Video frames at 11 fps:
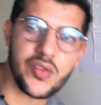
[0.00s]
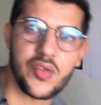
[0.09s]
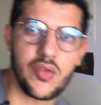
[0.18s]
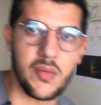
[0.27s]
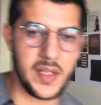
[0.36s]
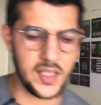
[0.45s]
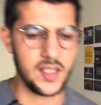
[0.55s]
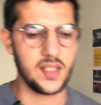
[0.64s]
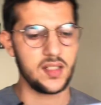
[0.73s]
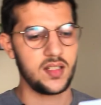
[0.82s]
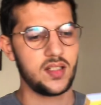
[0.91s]
كتوبه
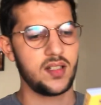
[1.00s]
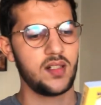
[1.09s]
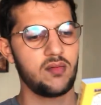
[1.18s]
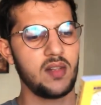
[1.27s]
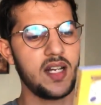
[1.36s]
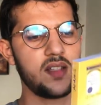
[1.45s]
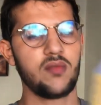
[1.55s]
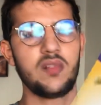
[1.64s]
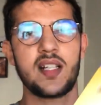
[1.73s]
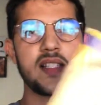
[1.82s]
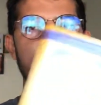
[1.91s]
آه واحد
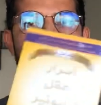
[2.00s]
هو اسرار